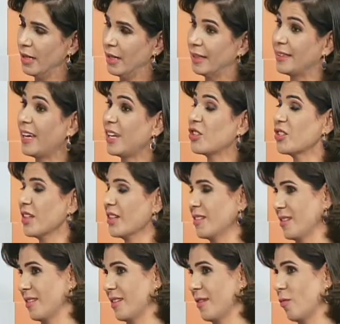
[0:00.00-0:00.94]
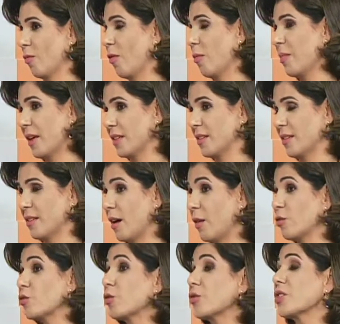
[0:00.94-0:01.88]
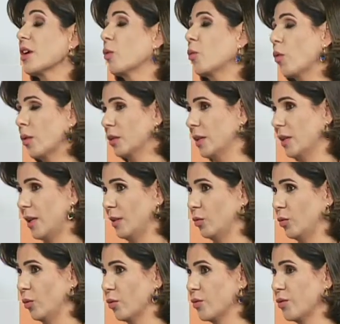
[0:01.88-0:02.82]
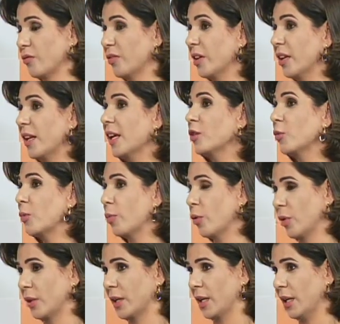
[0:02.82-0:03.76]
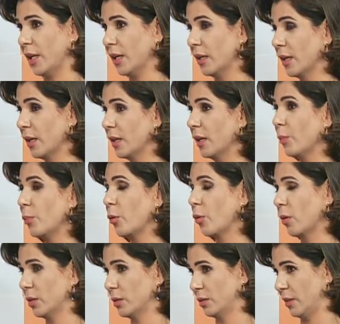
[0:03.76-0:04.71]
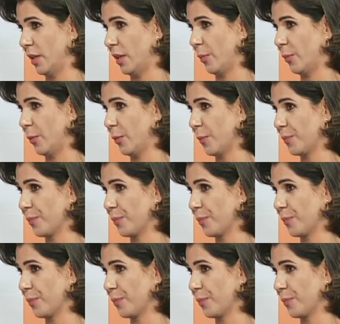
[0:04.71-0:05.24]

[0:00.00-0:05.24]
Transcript: da gestão. Como é que se dá? O senhor hoje é coordenador. O senhor foi eleito por quem e por quanto tempo?